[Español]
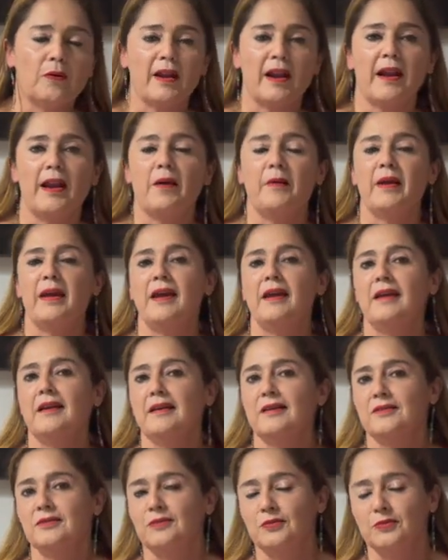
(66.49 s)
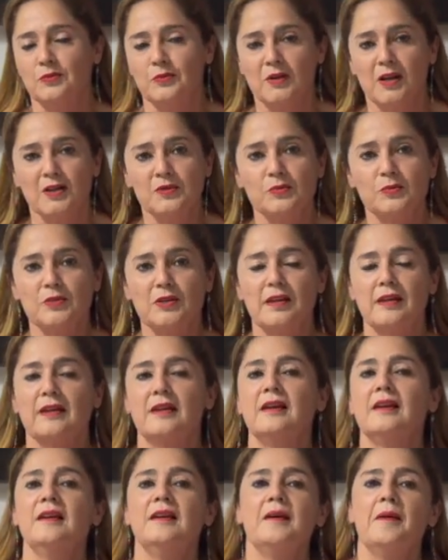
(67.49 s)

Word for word: rara vez o nunca sucede.